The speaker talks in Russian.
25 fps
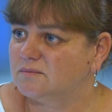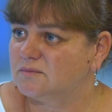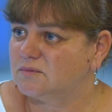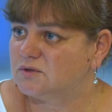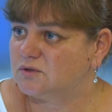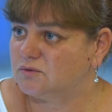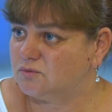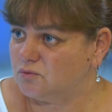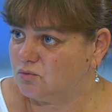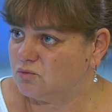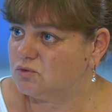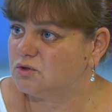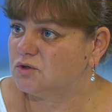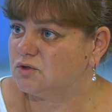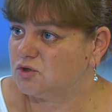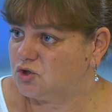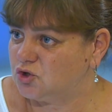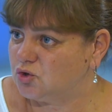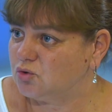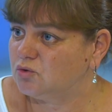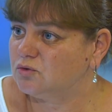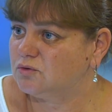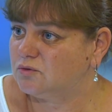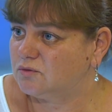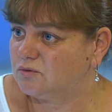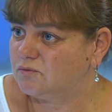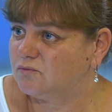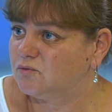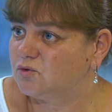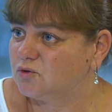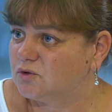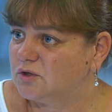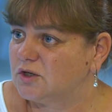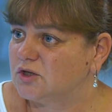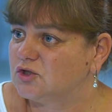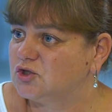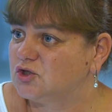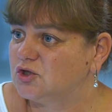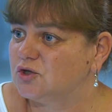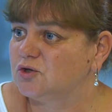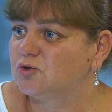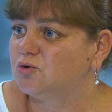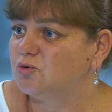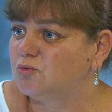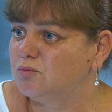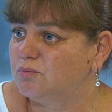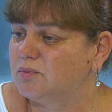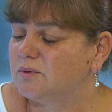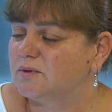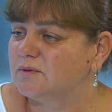за, ну, за счет вот нашей
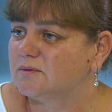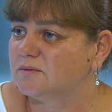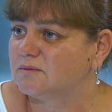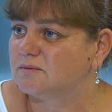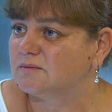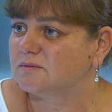группы.